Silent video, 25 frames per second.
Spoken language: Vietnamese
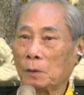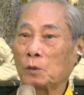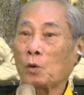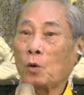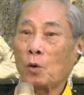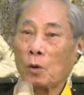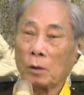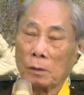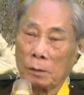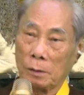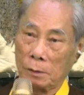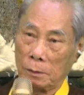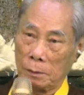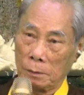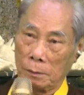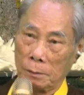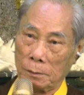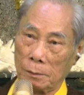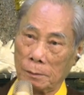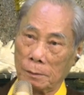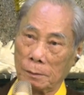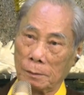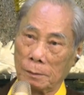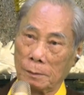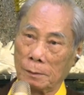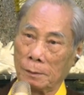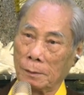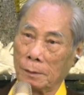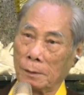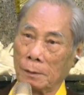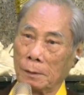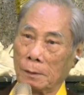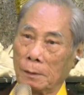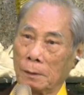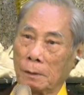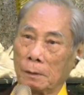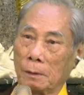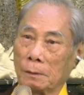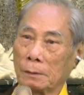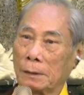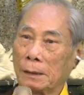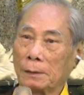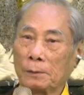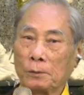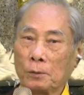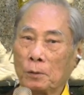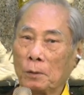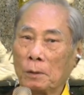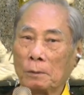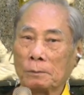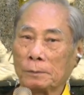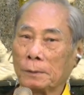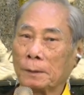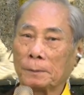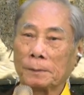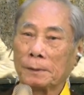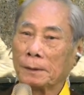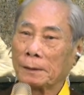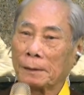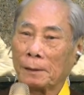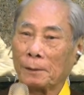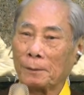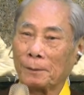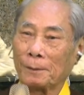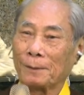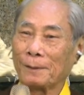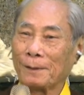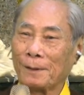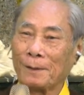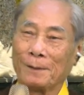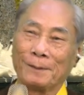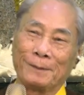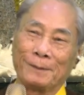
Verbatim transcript: thoát được. Còn Thánh Chúa không giúp thì thôi,